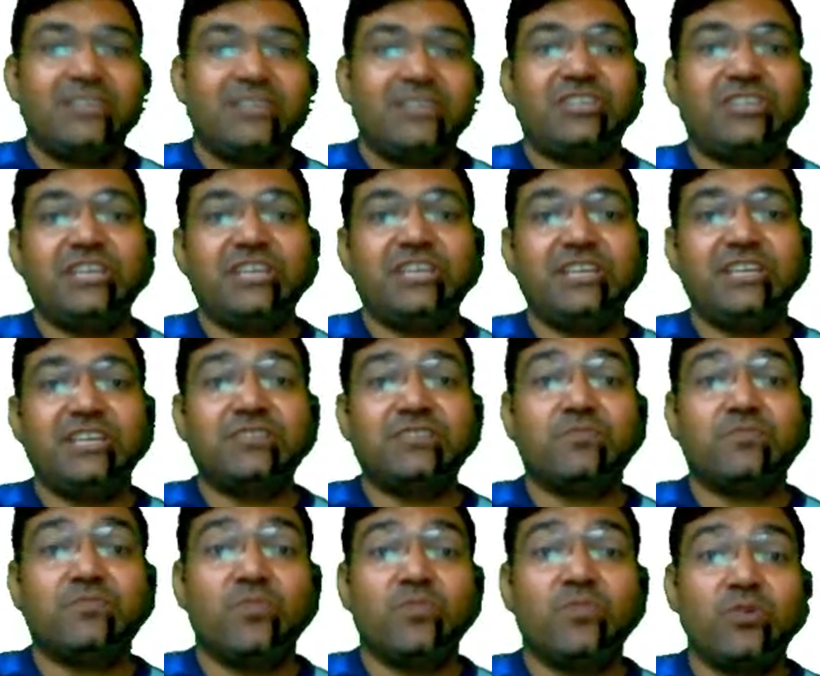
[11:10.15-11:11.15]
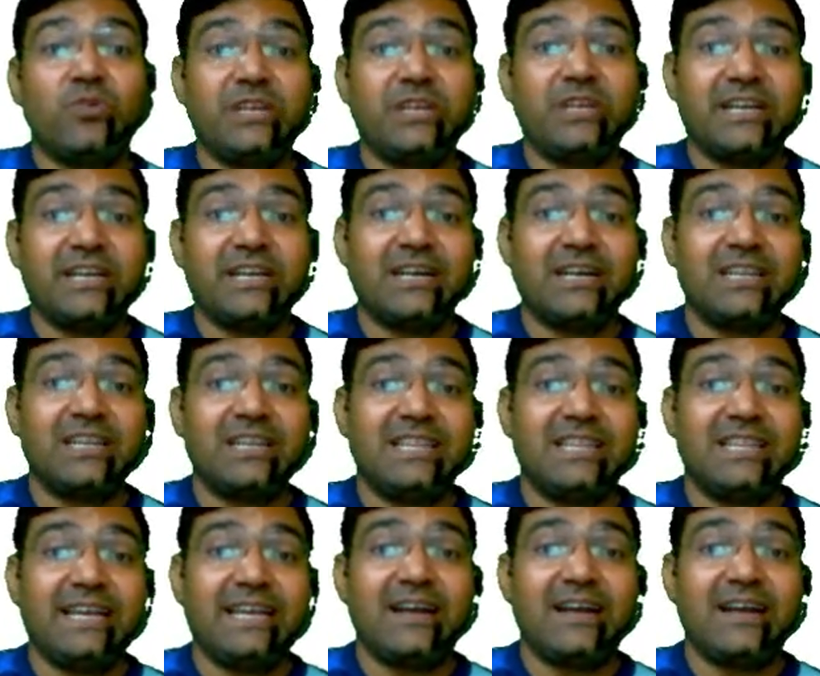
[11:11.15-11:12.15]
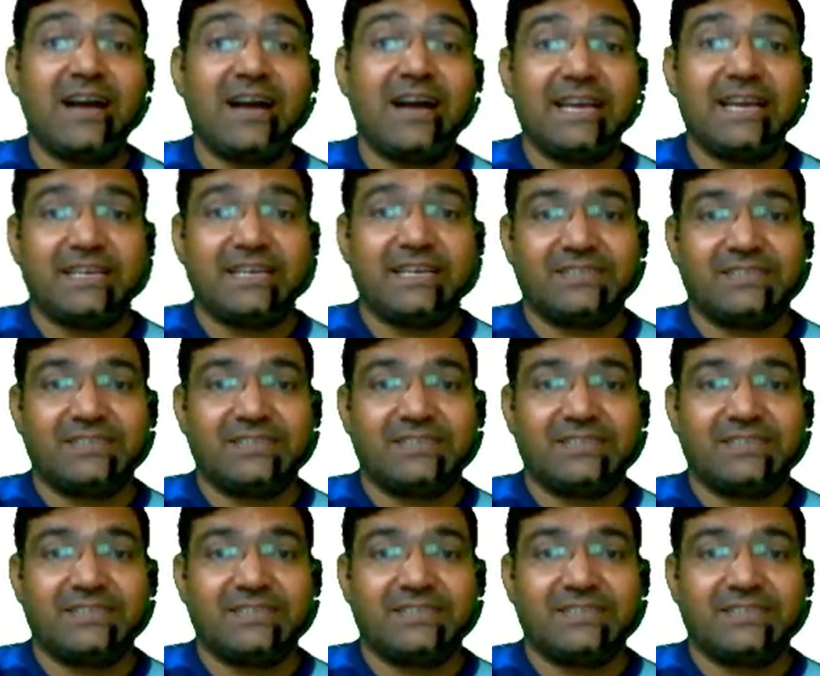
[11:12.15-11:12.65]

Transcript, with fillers: शी इज मोर यंगर देन आई